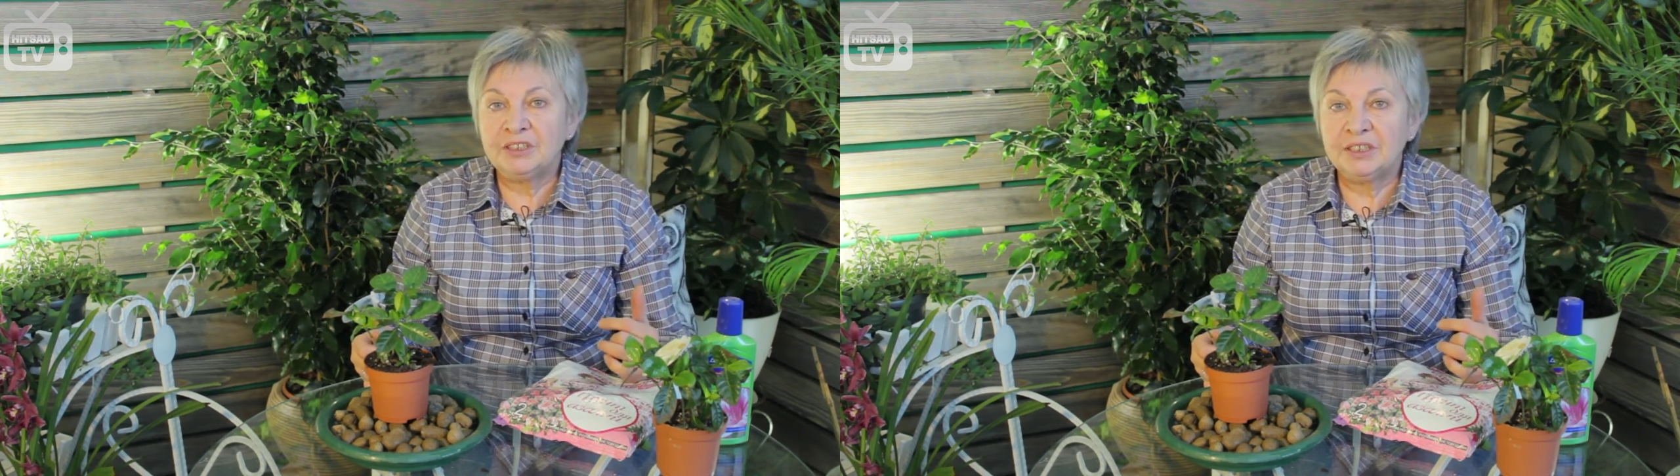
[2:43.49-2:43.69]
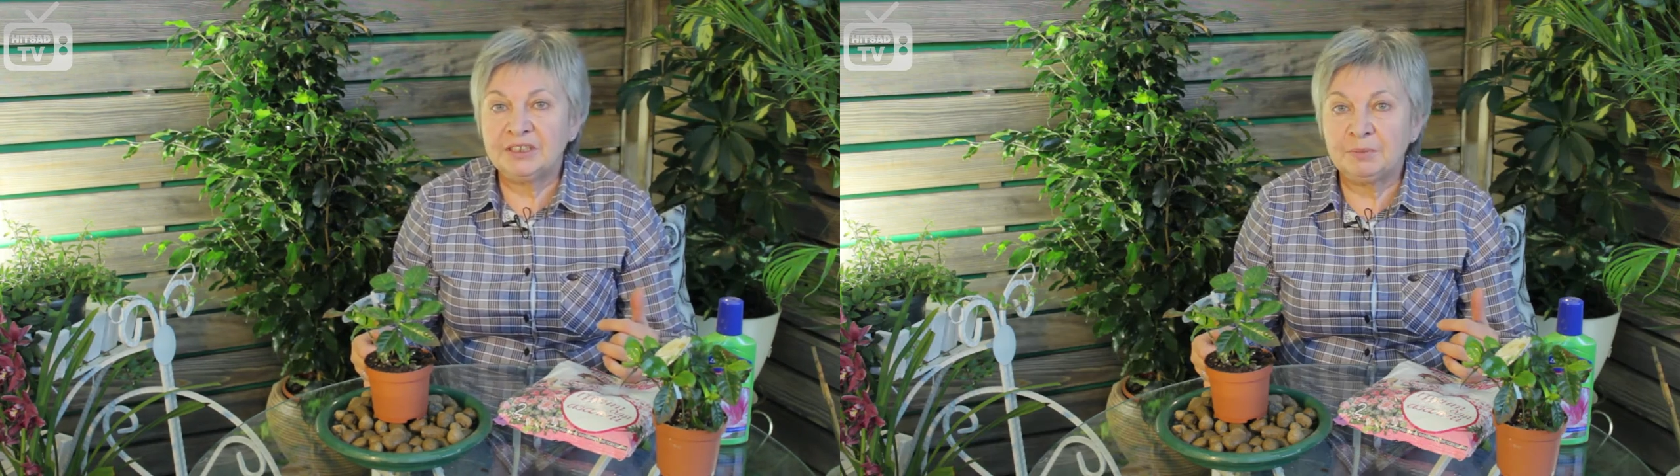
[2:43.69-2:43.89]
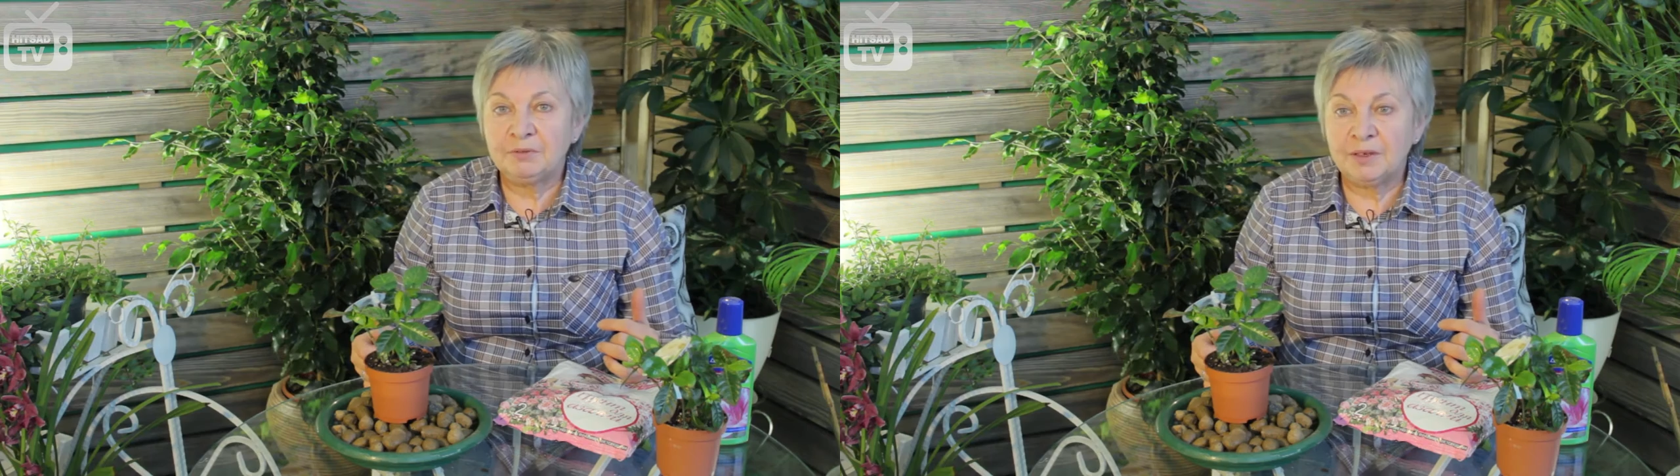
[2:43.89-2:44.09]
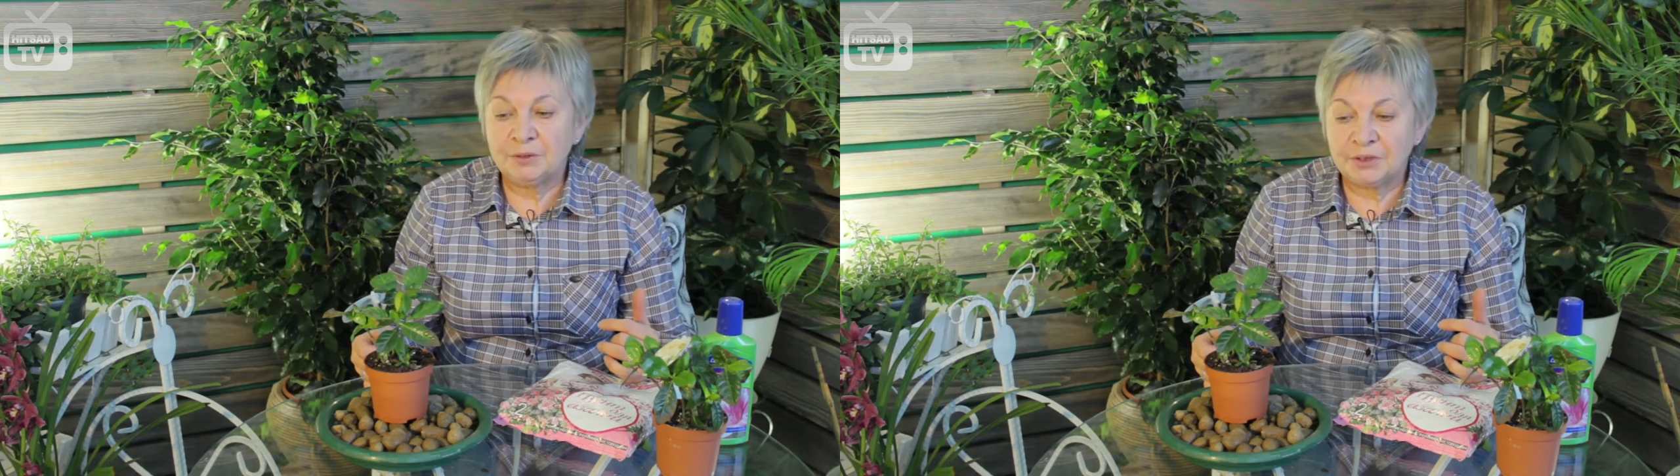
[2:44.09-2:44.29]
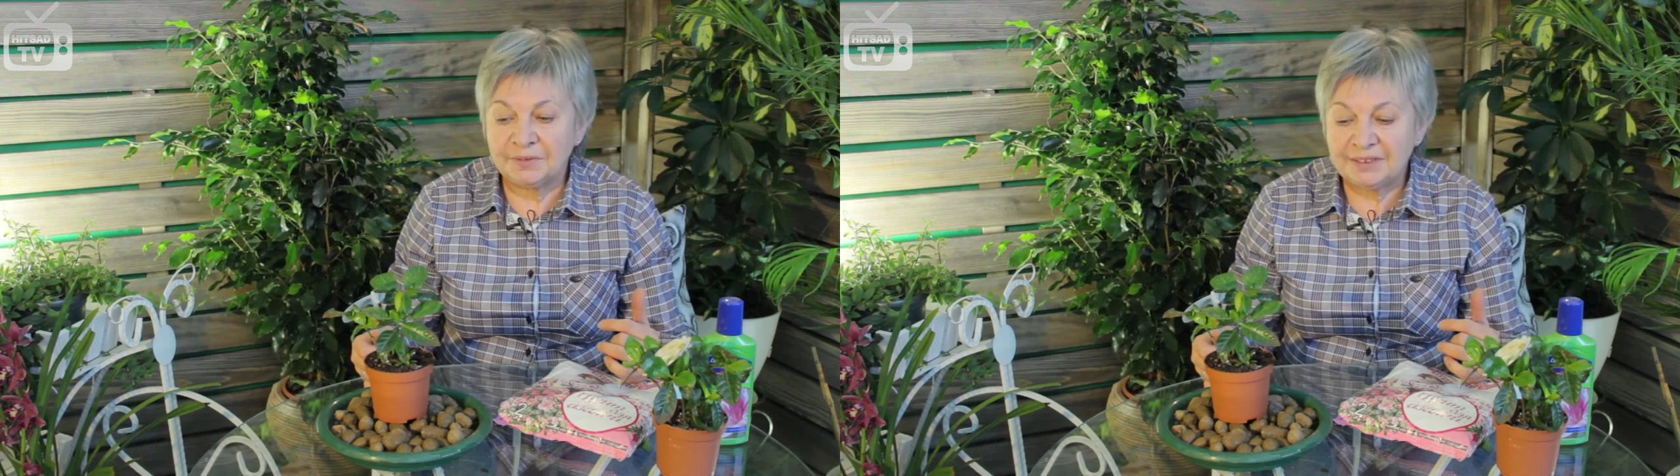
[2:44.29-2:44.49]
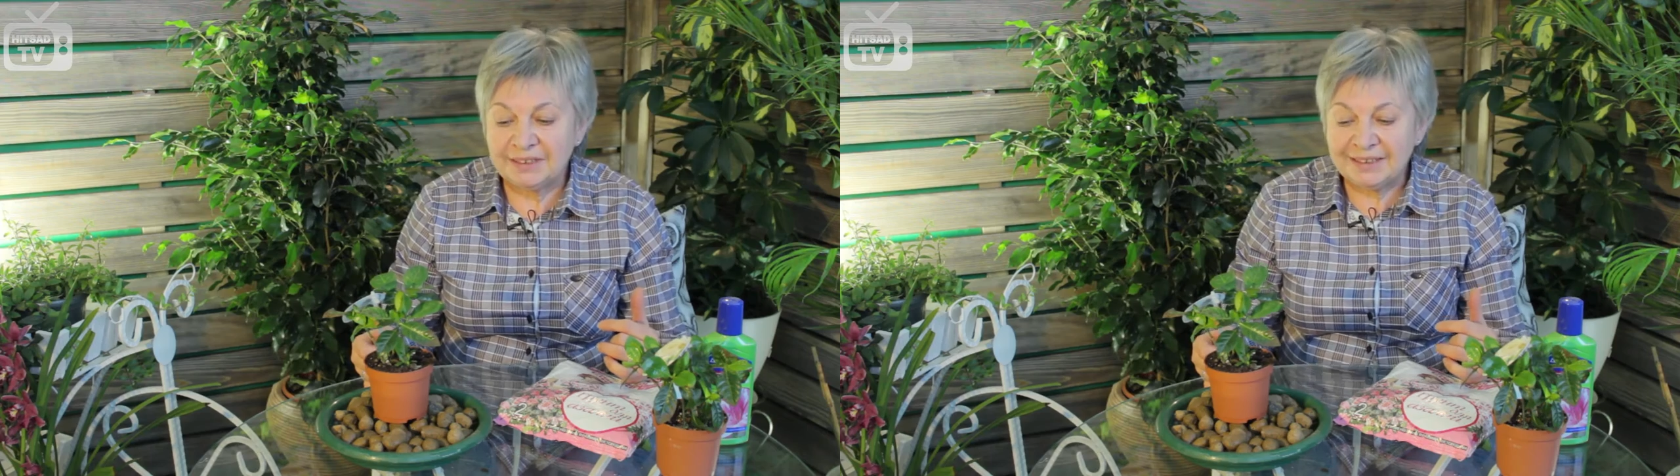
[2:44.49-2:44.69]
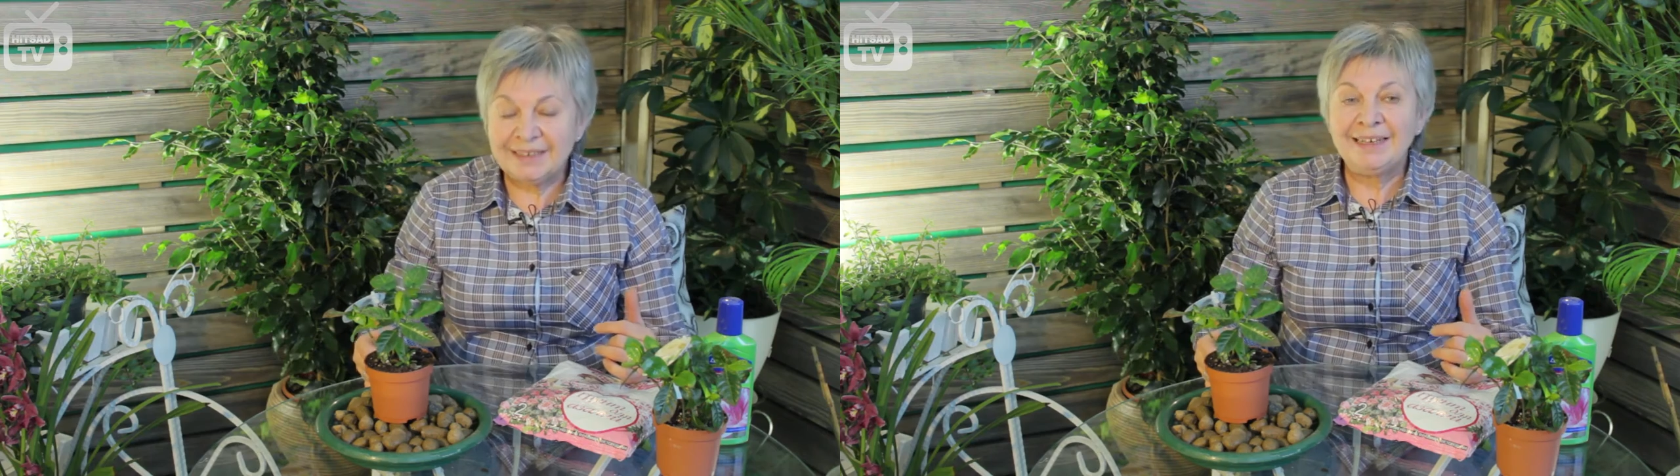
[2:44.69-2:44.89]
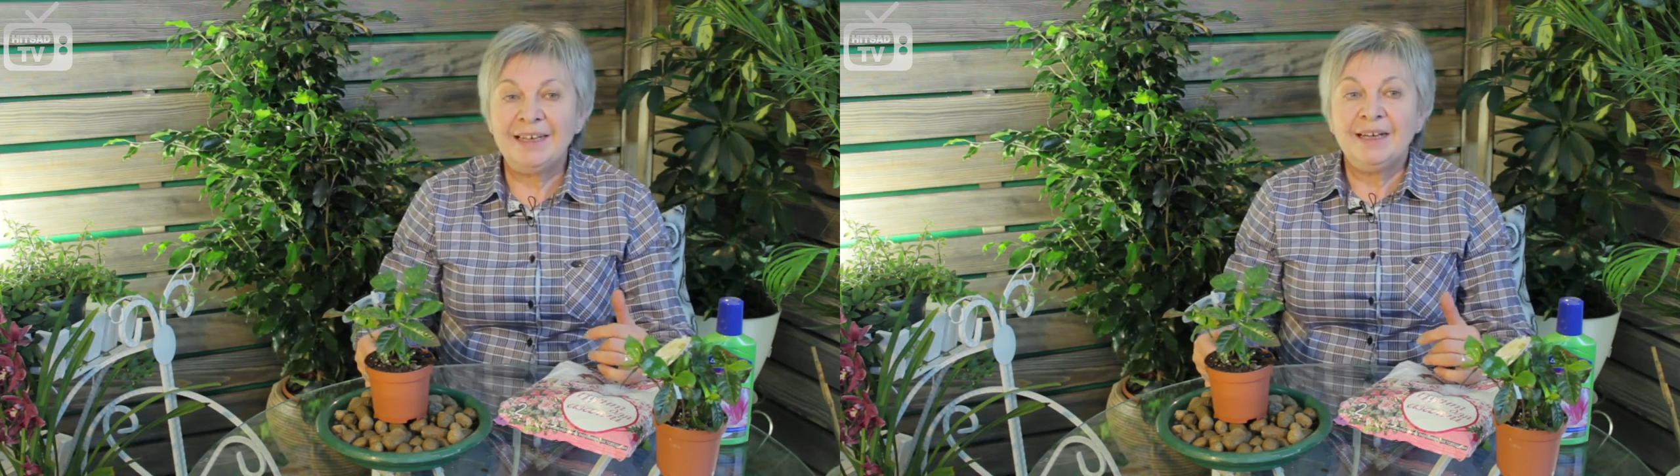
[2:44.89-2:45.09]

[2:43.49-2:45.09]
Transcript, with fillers: часто бывают сквозняки,